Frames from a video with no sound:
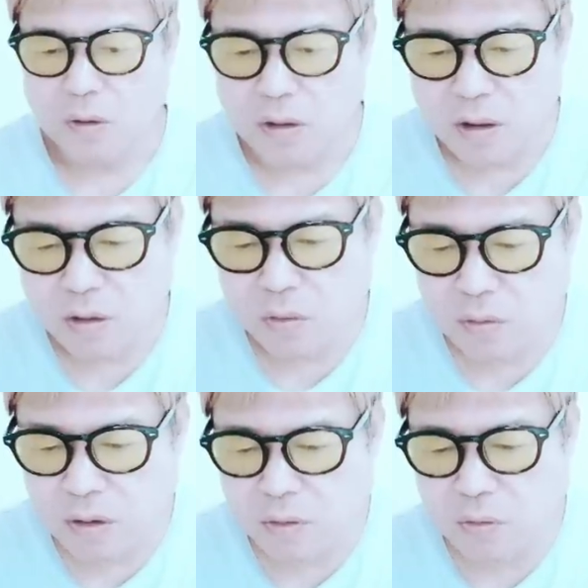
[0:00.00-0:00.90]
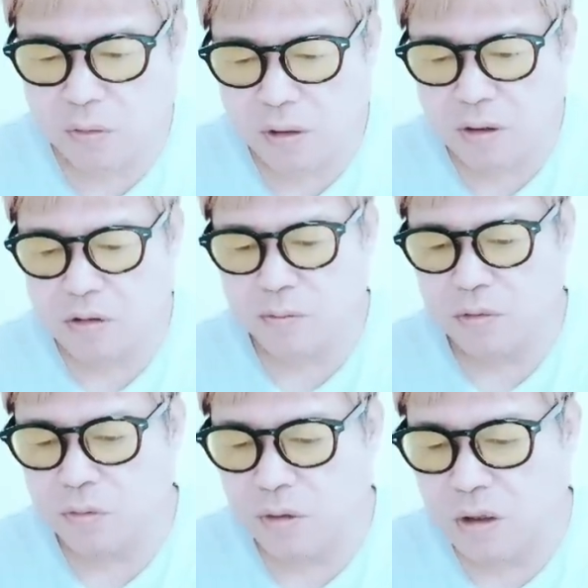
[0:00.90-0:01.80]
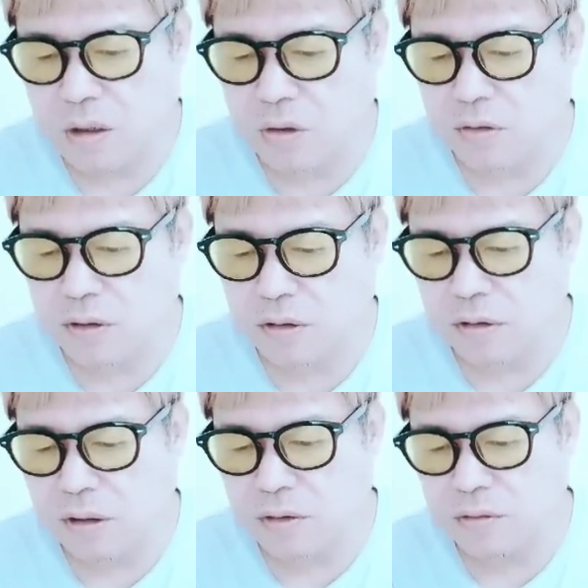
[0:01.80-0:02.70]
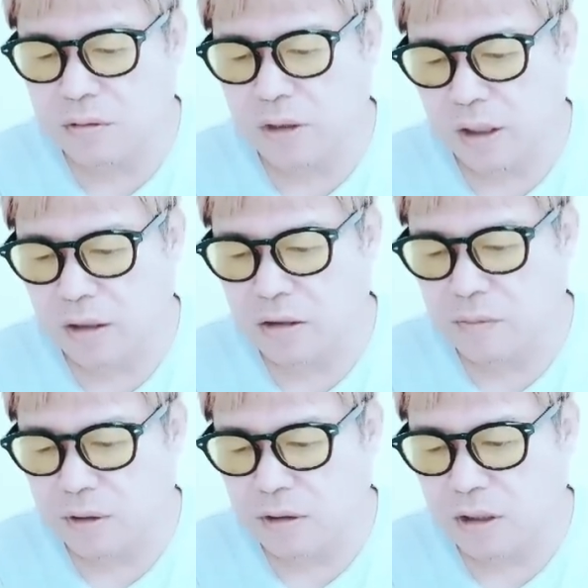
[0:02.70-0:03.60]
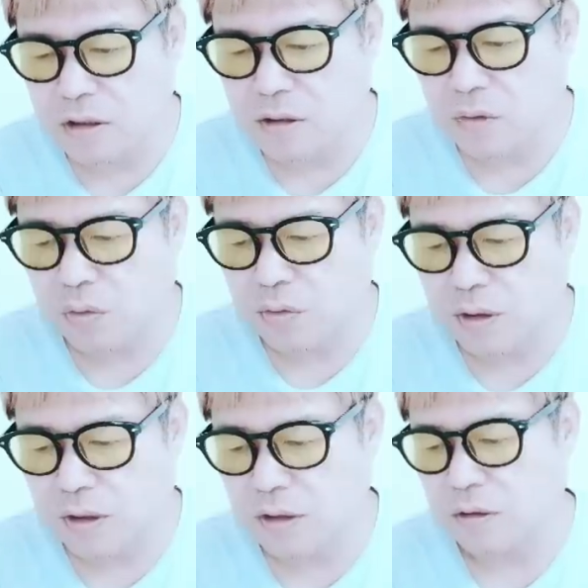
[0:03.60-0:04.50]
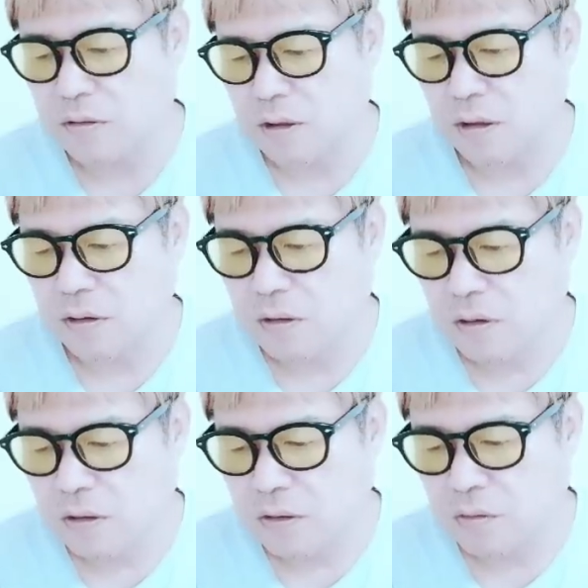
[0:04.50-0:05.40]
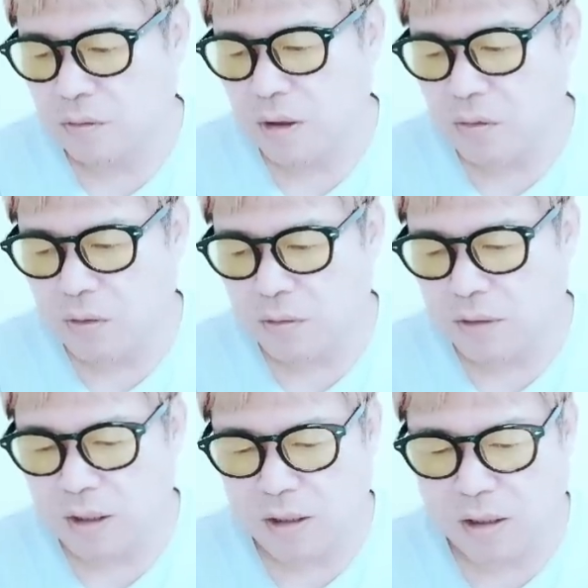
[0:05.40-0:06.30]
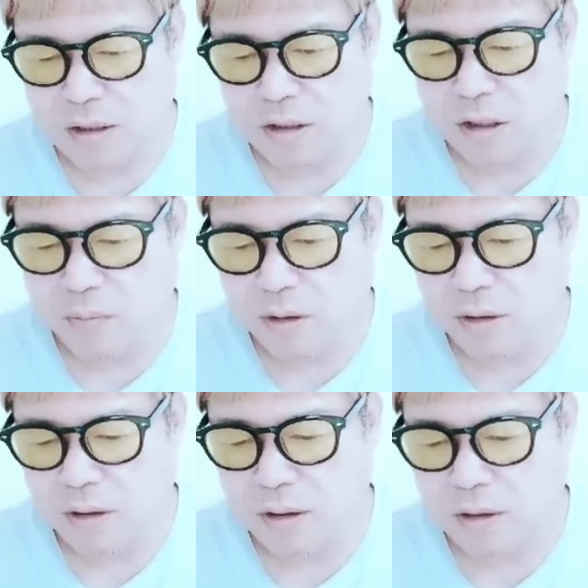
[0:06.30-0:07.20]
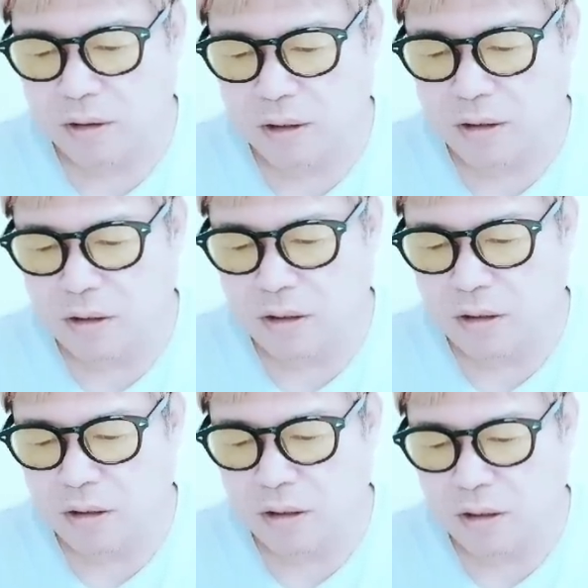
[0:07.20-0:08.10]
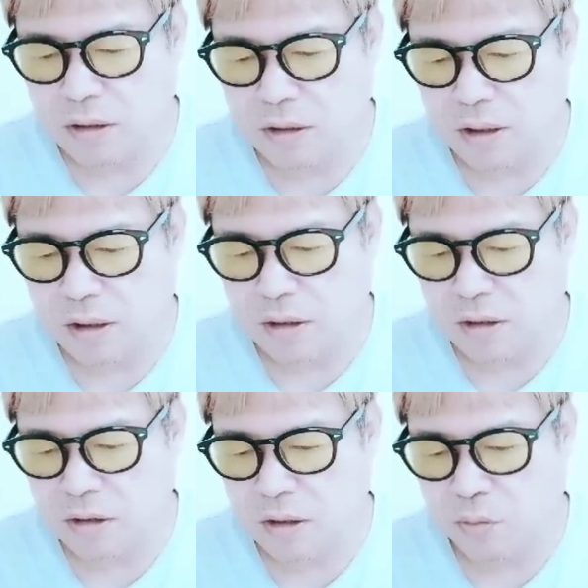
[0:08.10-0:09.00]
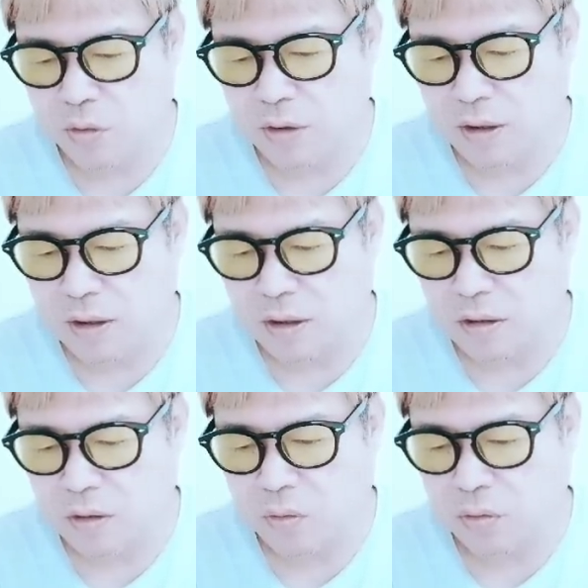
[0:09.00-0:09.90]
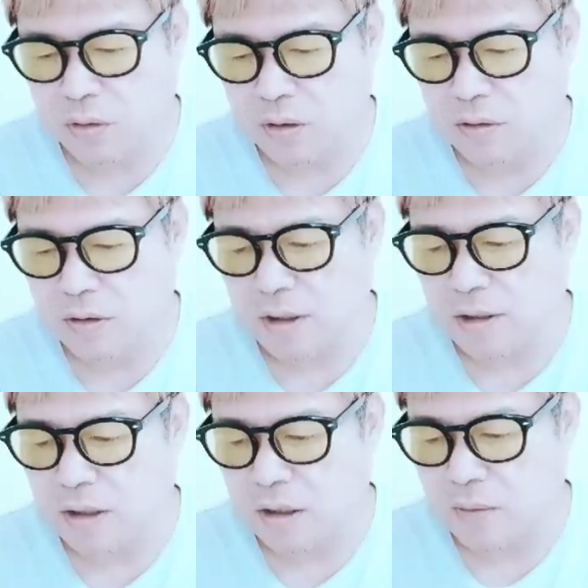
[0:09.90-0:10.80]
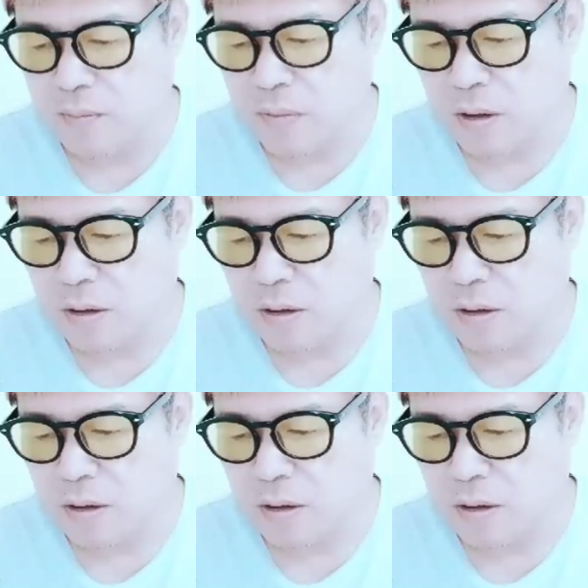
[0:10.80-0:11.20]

若い女の子が自分の体を捧げるって一番大事なことじゃないですか。それをただイケメンだから、ただ人気だか人気者だからってことでついていってね、